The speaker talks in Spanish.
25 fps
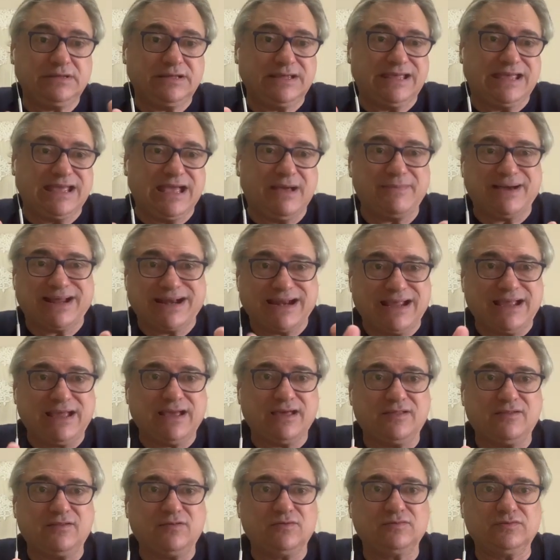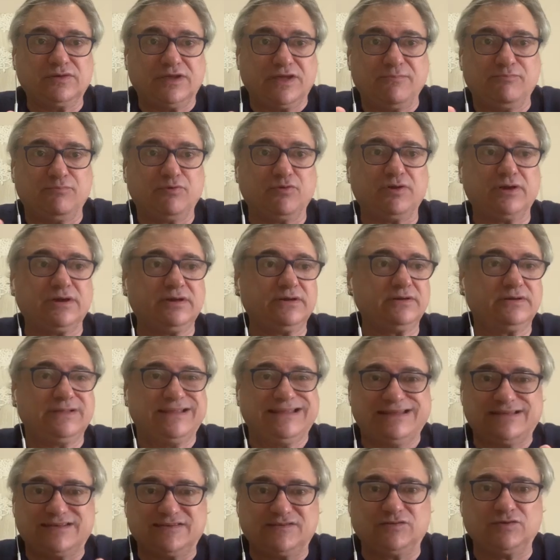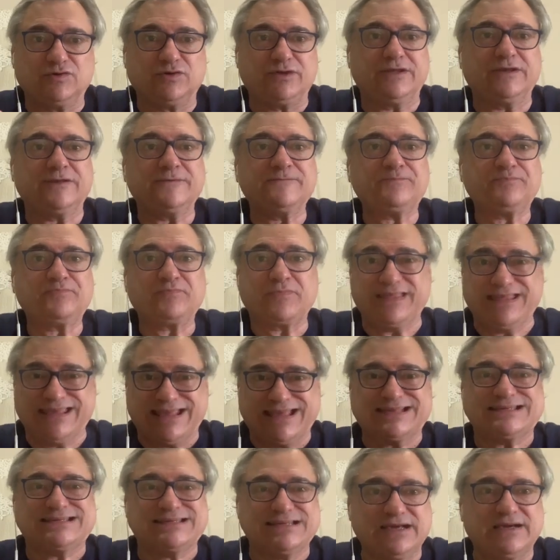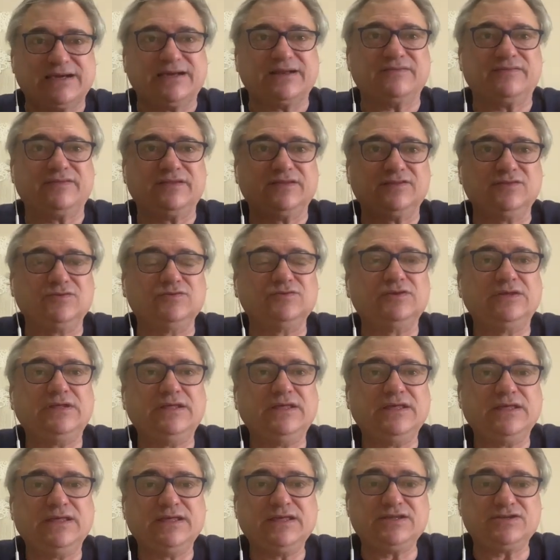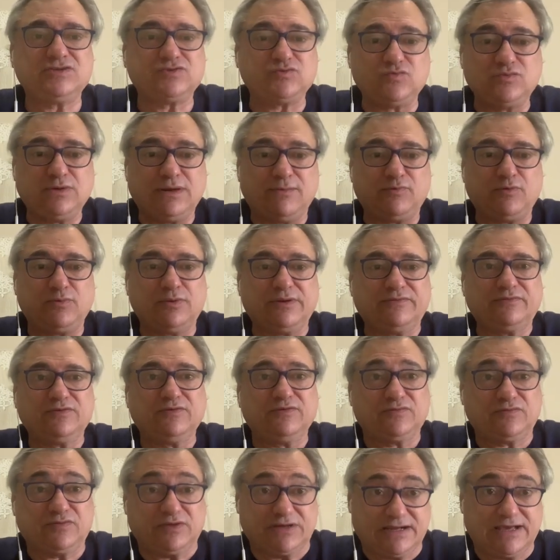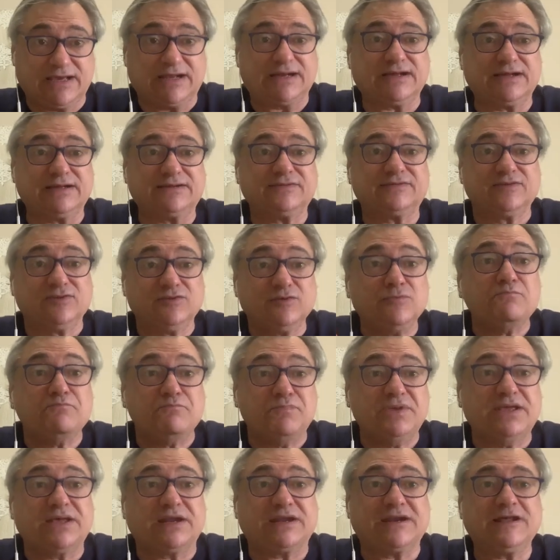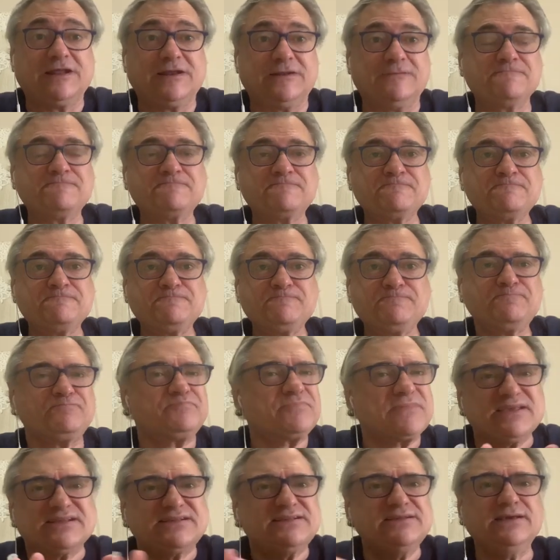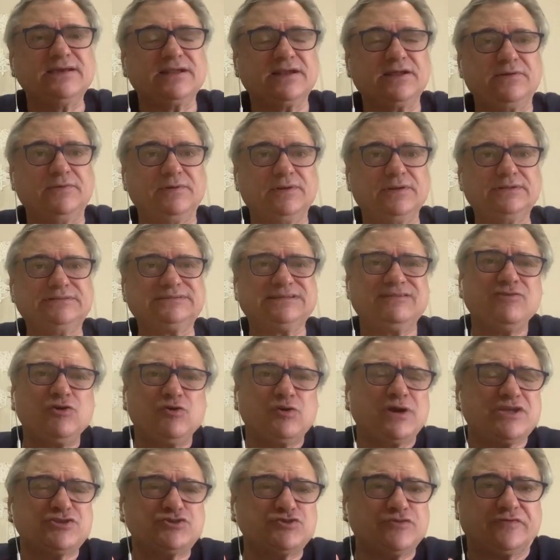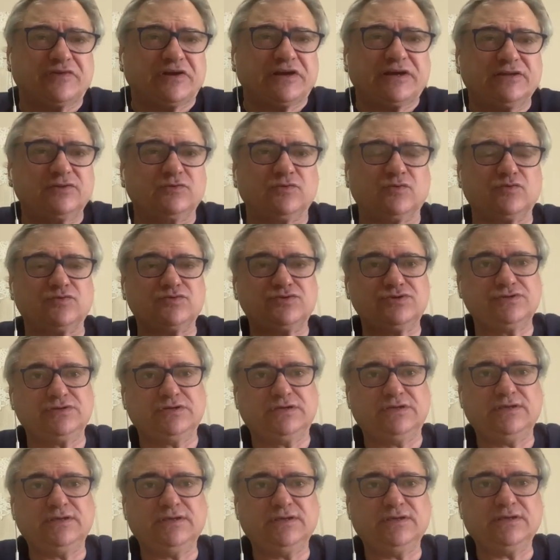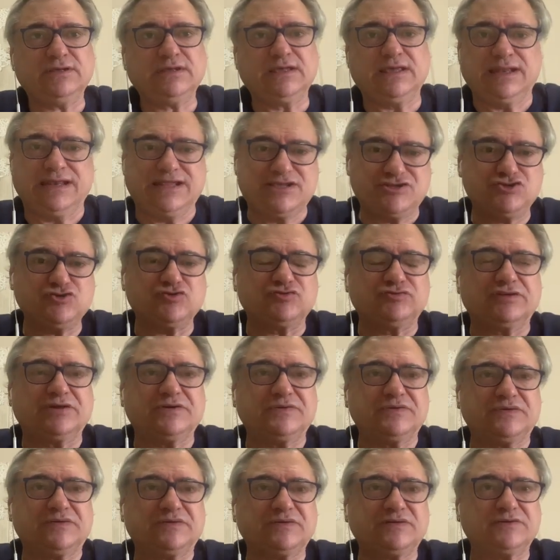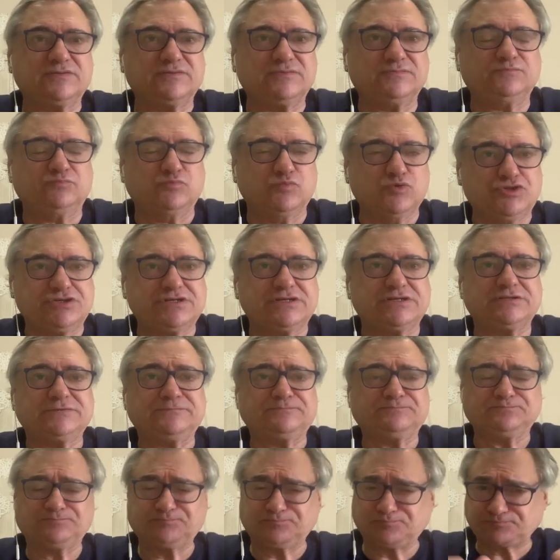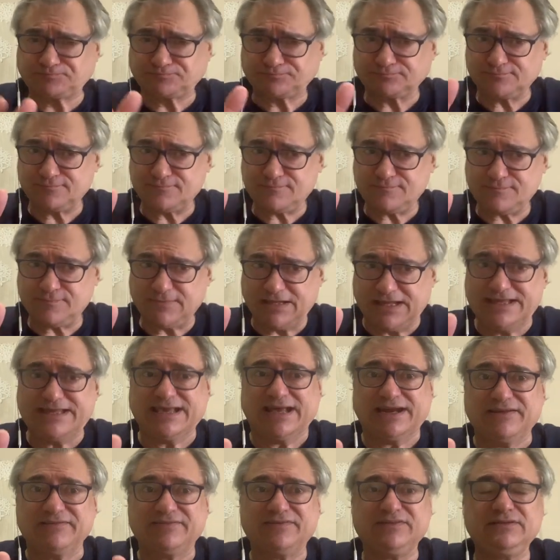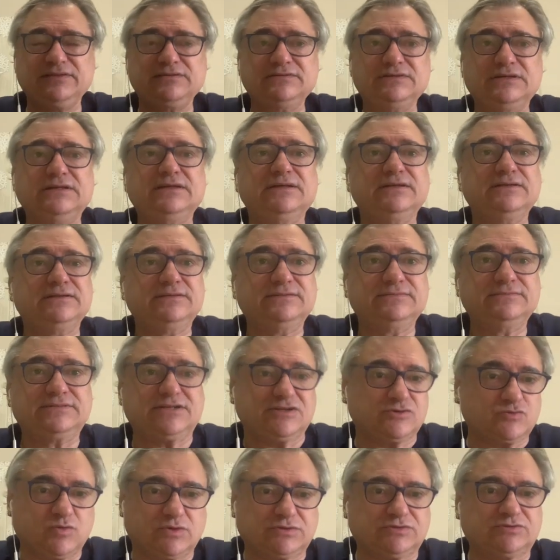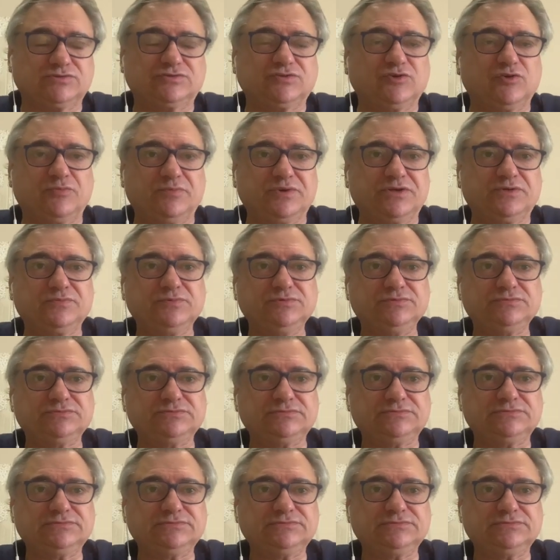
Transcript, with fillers: que ha marcado época, historia, que sigue creciendo, es una población cercana a Castellón, Villarreal. Es increíble. El trabajo que ha hecho Fernando Roche, que le he hecho entrevistas, muchas, y Llaneza, tres cuartos de lo mismo.